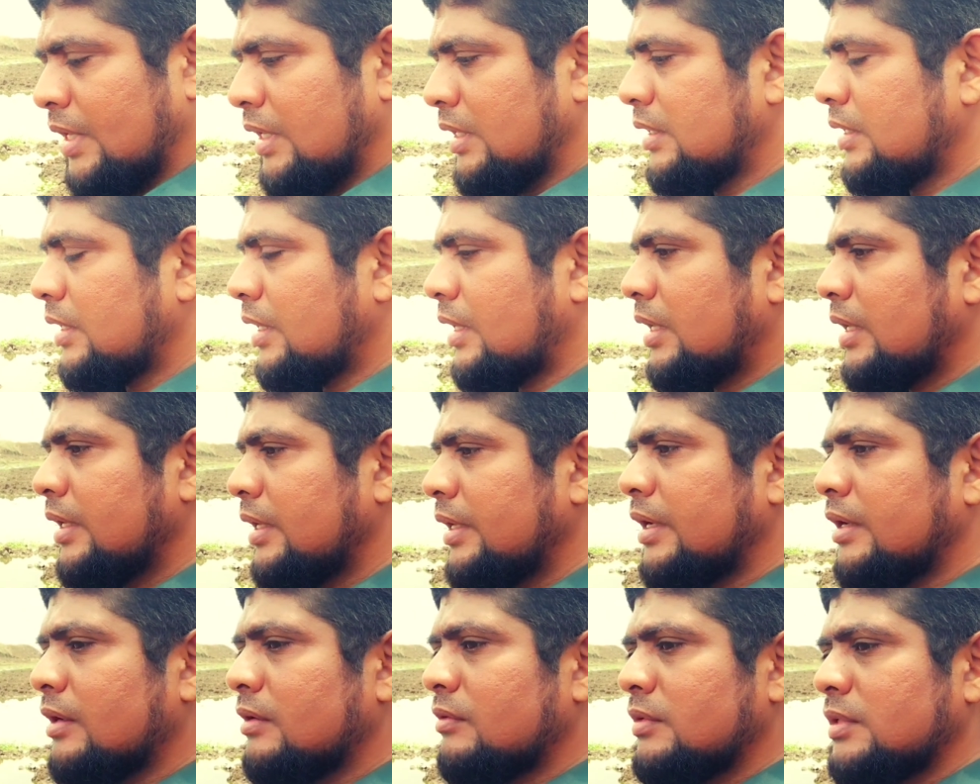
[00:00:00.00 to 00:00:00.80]
இந்த
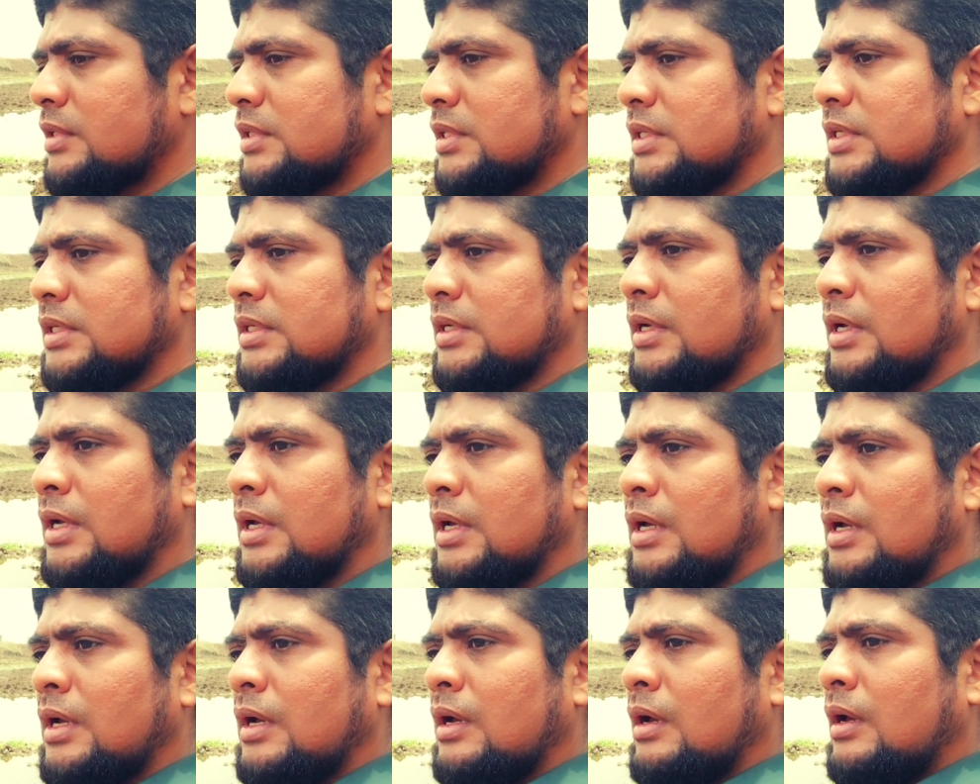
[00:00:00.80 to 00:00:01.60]
இடம் வந்துட்டு
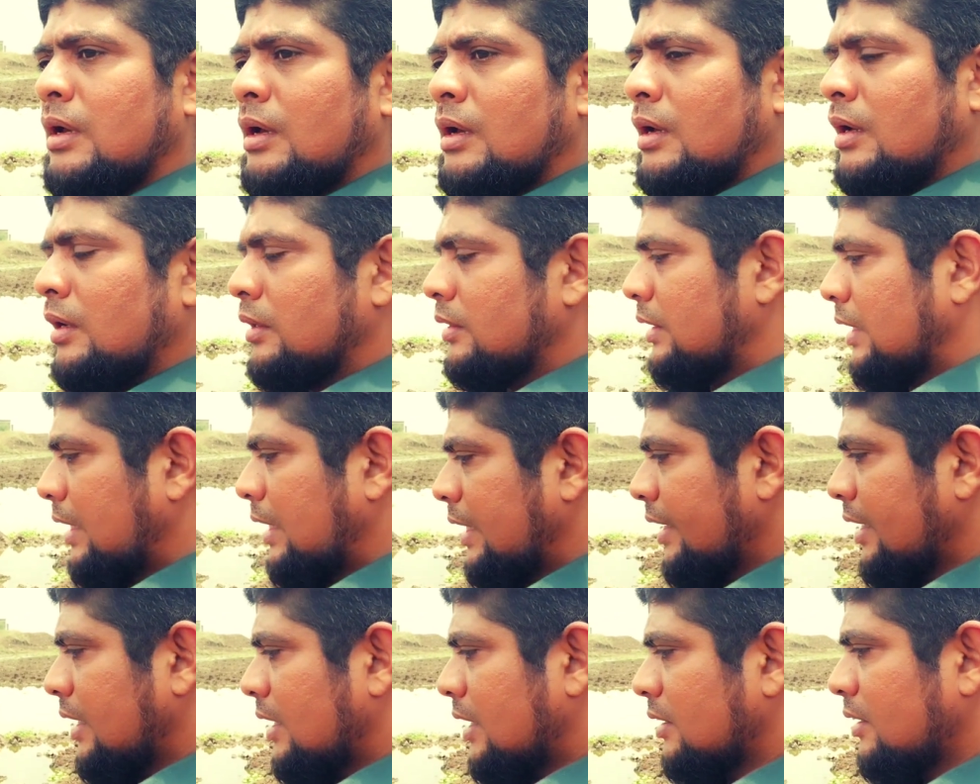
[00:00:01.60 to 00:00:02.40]
இந்த
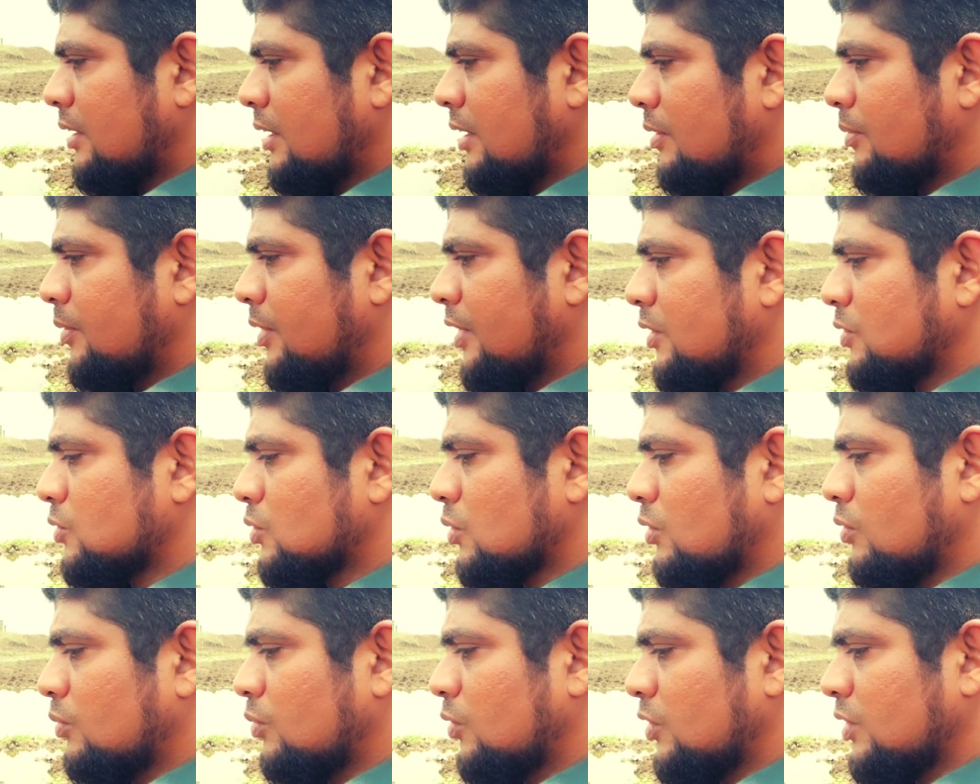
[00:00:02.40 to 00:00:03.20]
அடையாறு அப்படின்னு
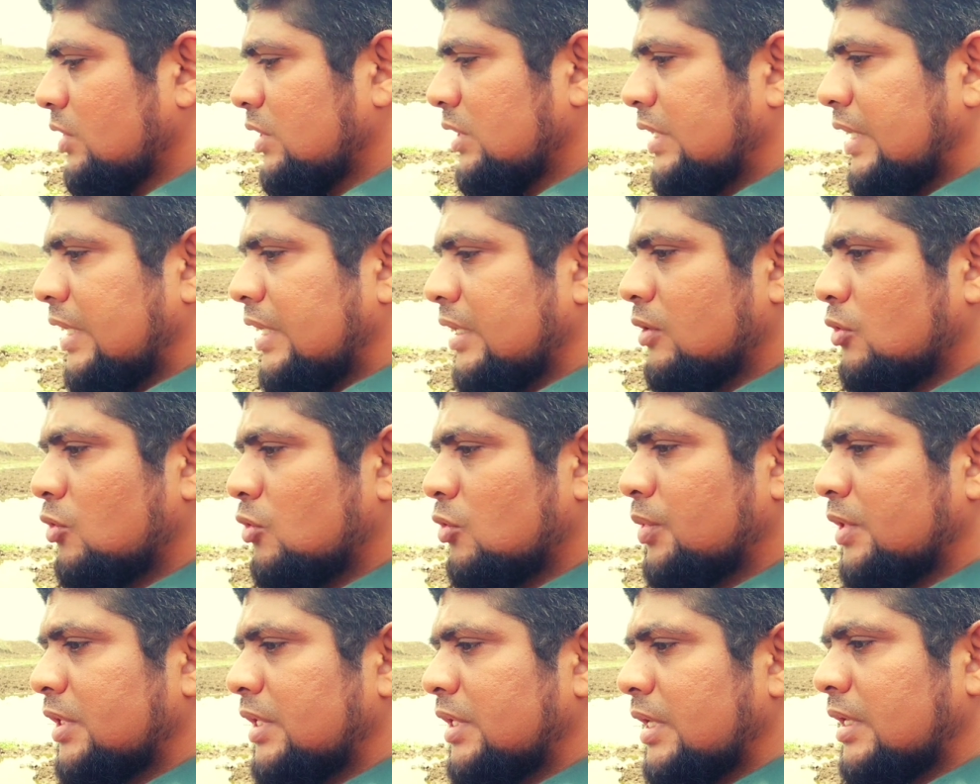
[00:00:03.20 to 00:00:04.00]
சொல்லும்பொழுது இது எங்கே
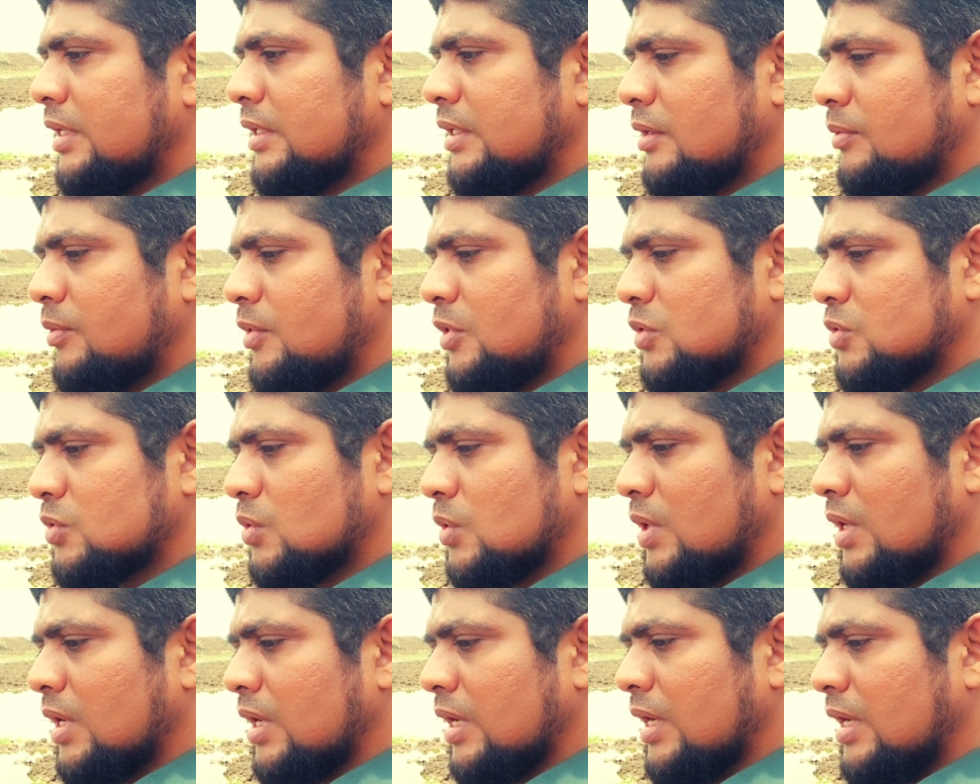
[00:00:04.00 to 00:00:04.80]
உற்பத்தி ஆகுது அப்படின்னு
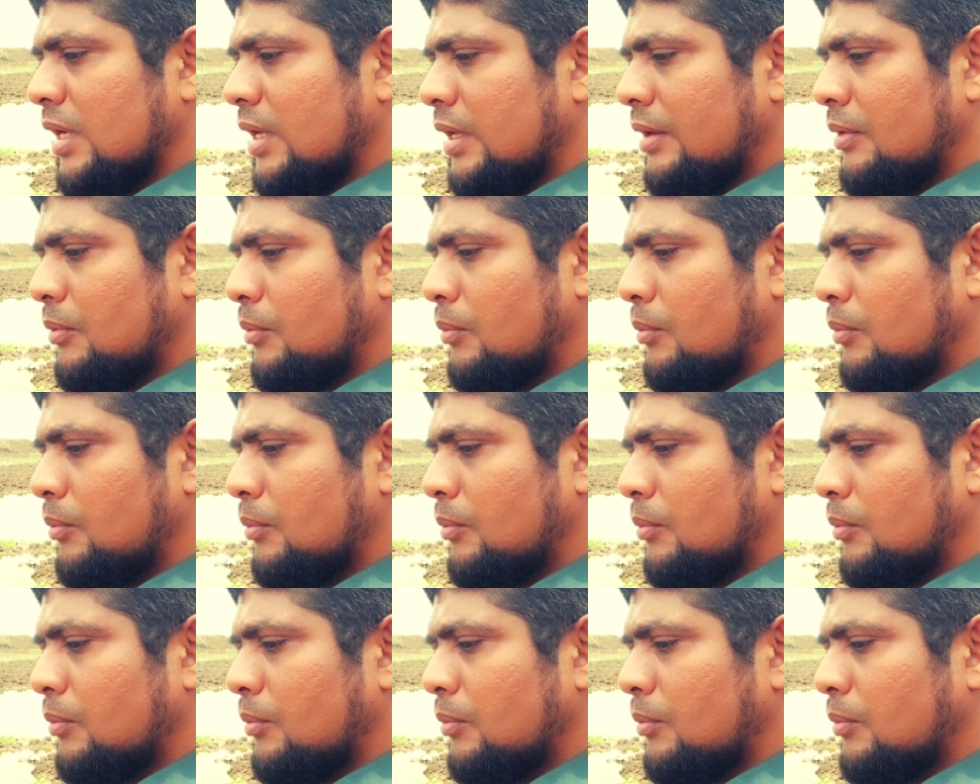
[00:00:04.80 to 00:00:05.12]
சொன்னாக்கா